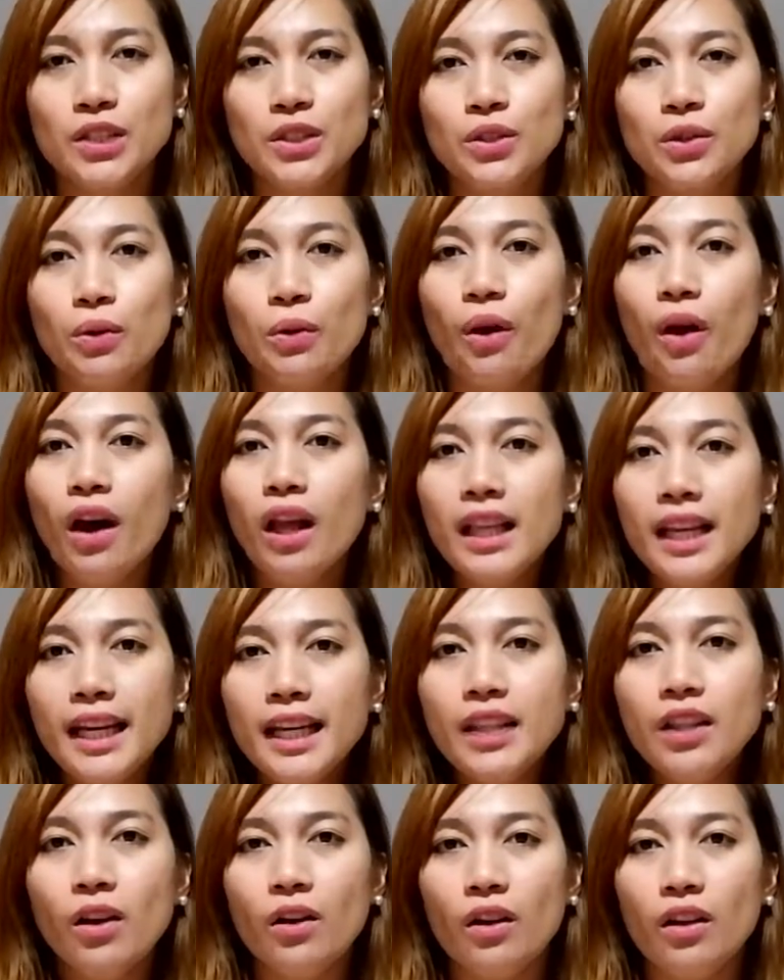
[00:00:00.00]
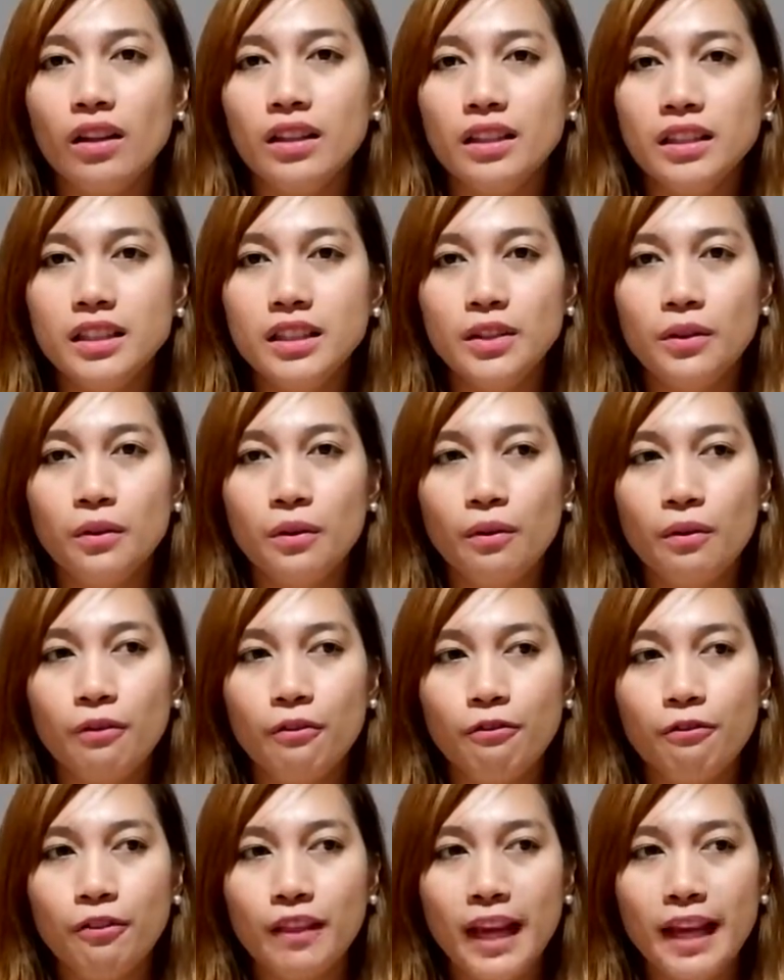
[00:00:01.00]
So, all in all,
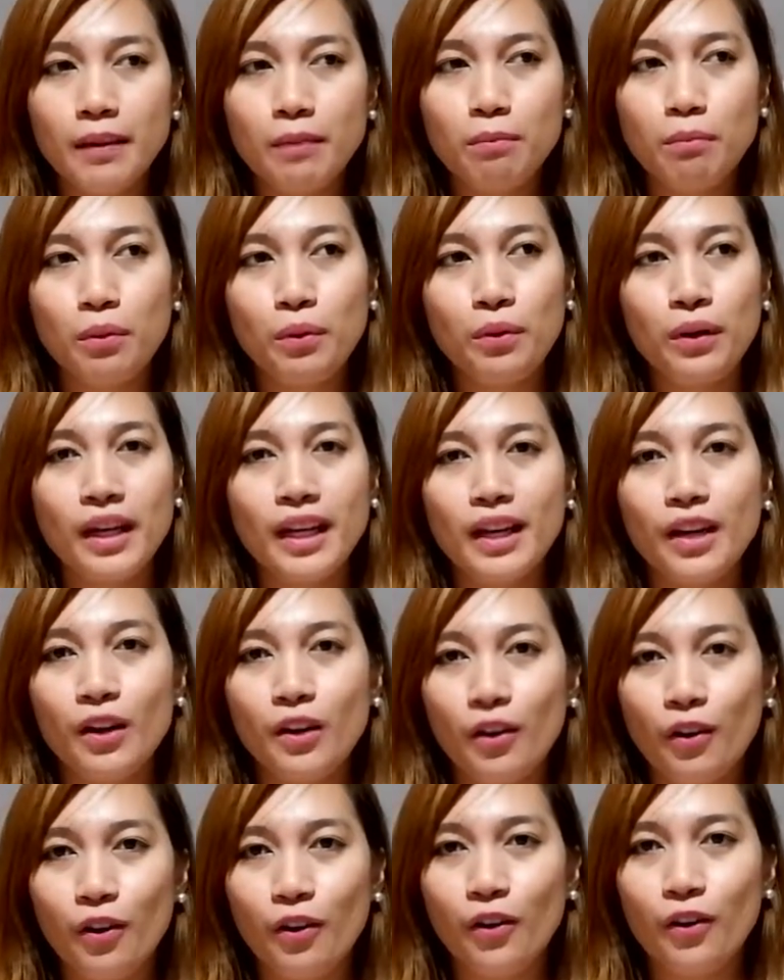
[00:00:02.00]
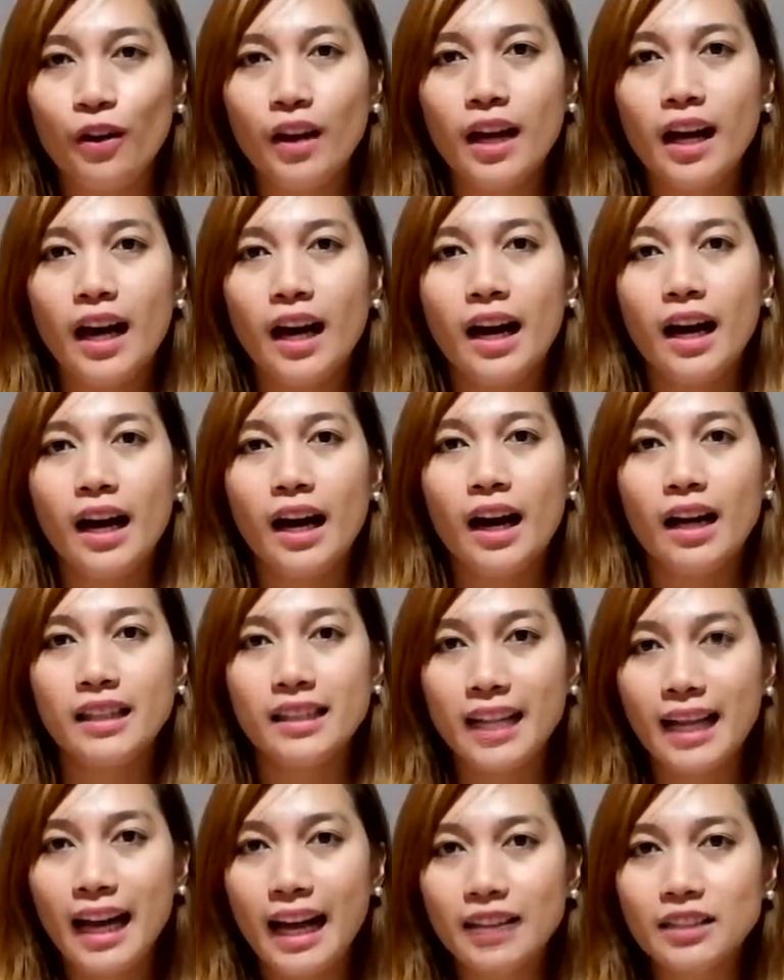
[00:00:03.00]
yung flight booking ko,
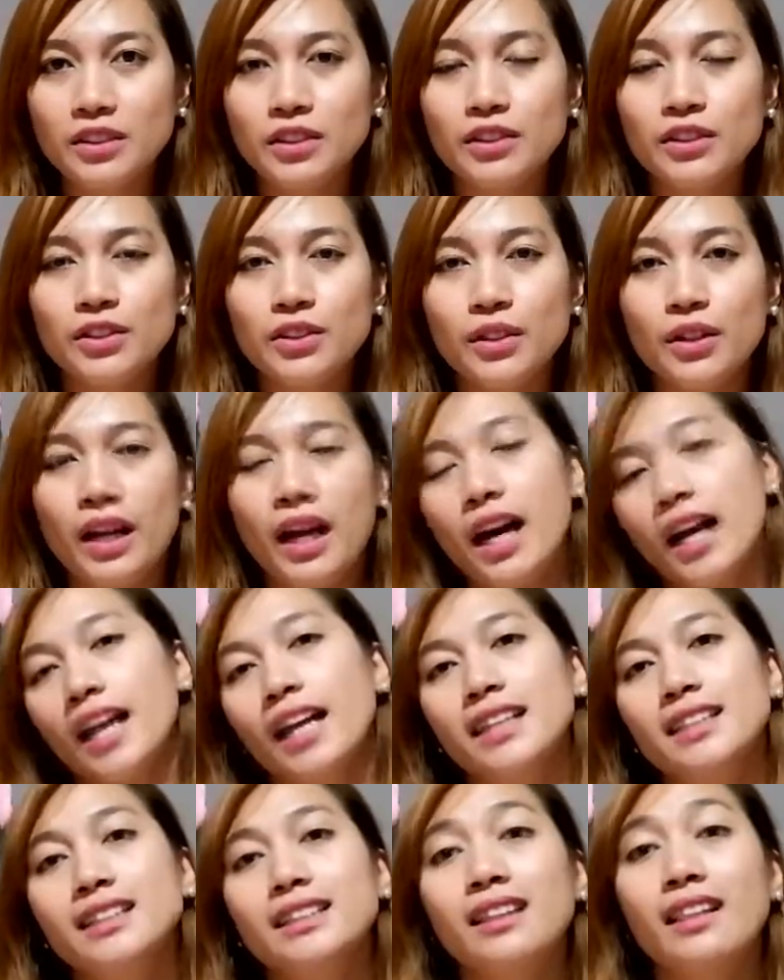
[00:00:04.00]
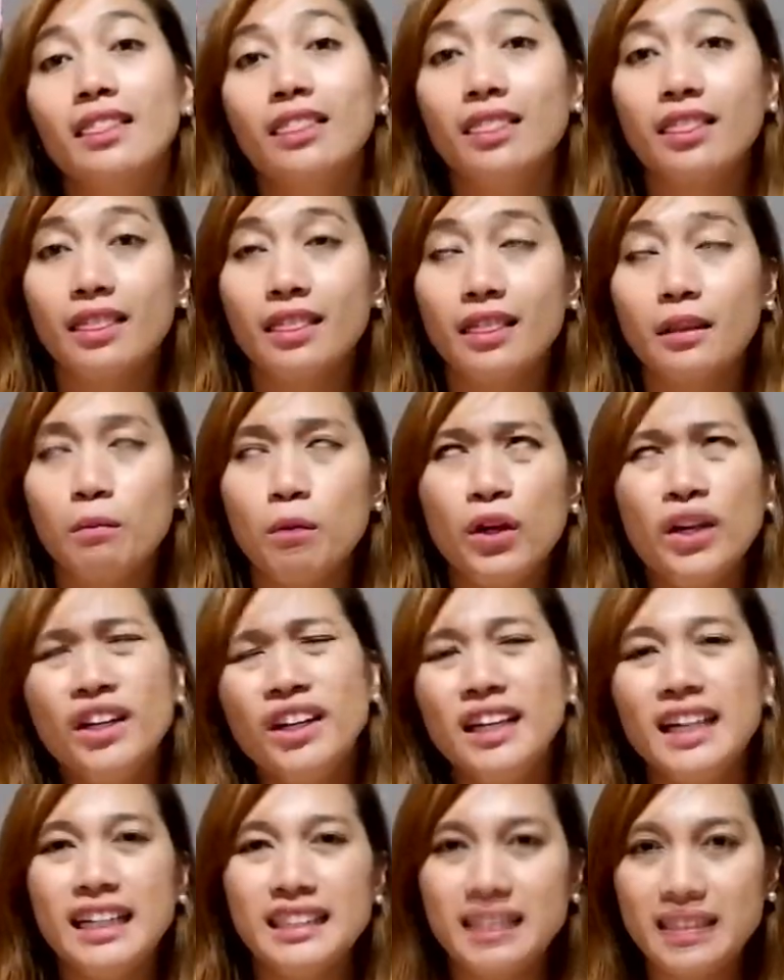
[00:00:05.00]
ang nagastos ko lang is
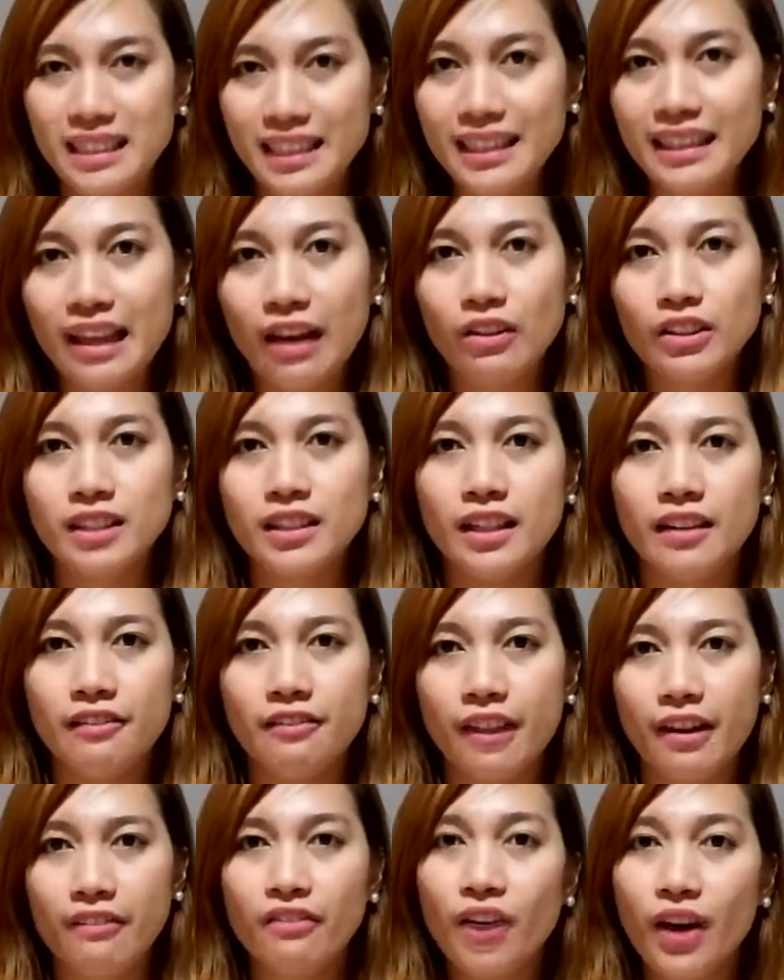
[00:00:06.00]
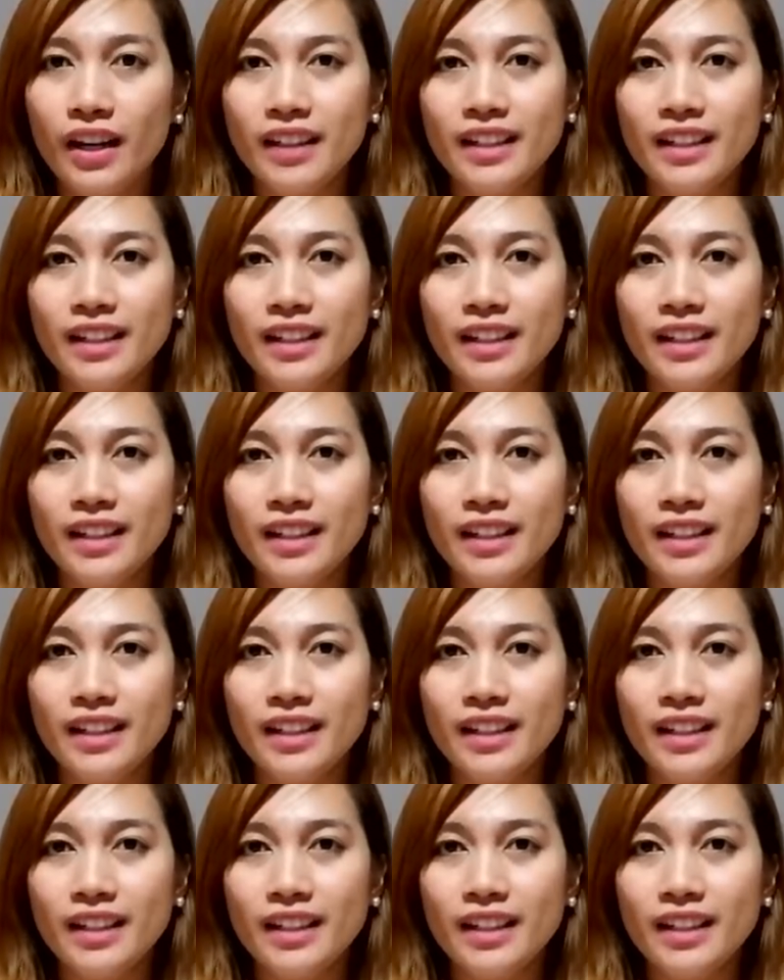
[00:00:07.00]
more or less 3,500